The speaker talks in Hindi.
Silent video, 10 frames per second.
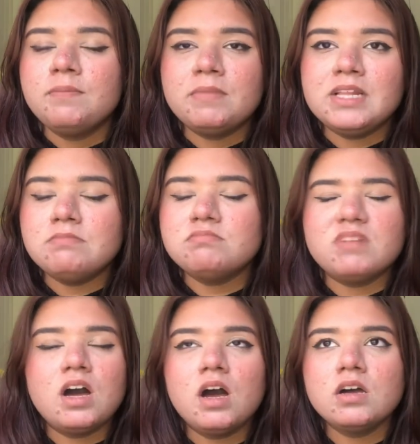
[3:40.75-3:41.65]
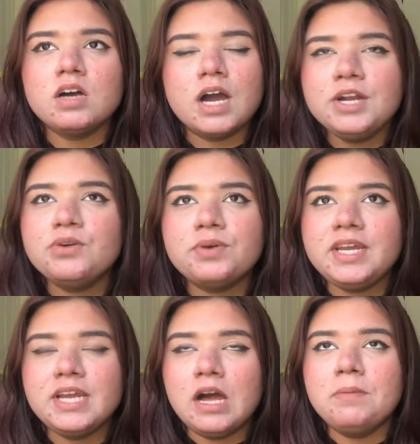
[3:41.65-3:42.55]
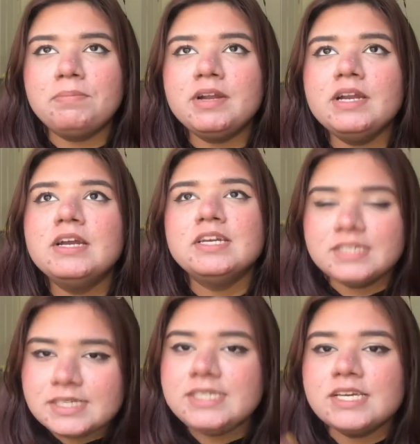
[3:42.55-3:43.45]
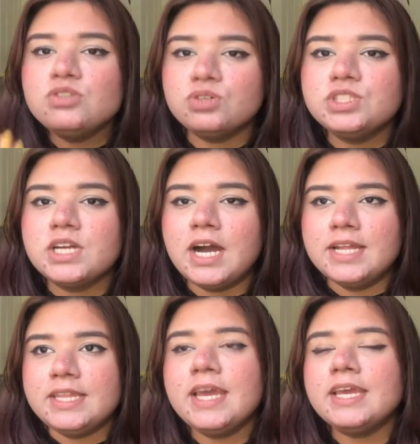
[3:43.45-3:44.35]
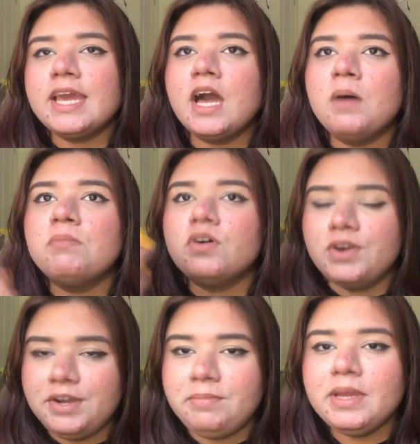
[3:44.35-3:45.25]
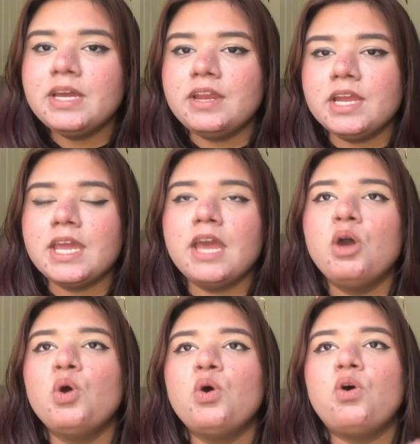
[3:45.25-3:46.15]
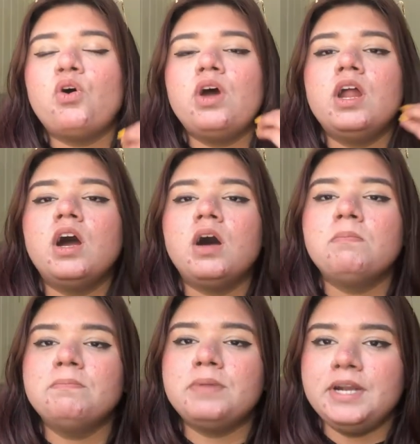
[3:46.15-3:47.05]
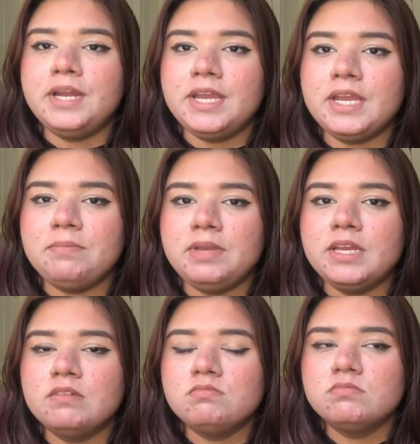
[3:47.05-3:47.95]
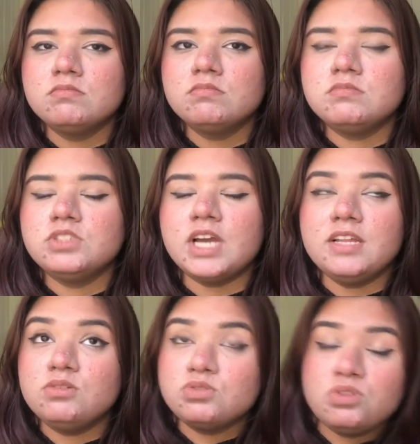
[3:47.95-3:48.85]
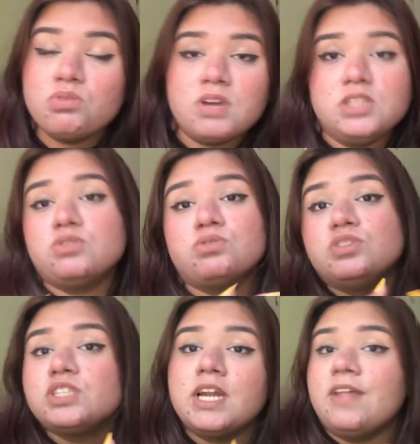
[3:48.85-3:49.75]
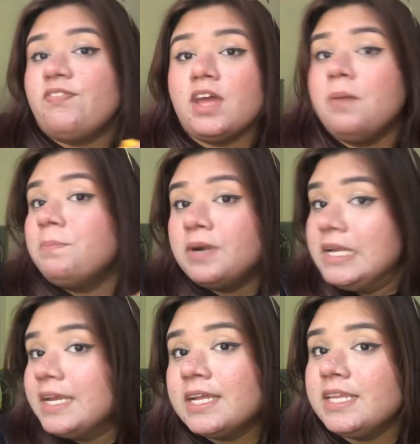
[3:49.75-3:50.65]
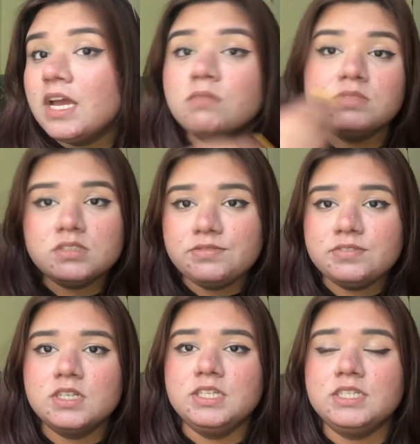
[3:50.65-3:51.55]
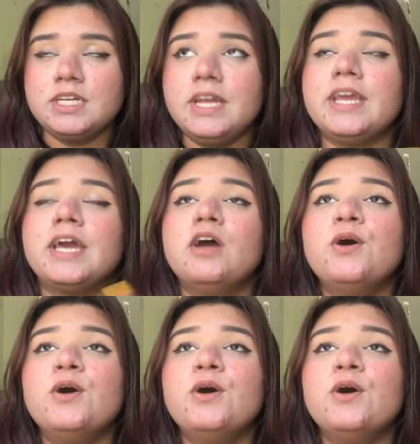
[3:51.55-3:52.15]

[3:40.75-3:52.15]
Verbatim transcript: मतलब हर कोई यहाँ पर ये सोच कर आता है कि हम अर्न भी करेंगे और हम पढ़ेंगे भी शायद कुछ लोग हैं जो सोच कर आते हैं हम पढ़ेंगे नहीं हम सिर्फ अर्न करेंगे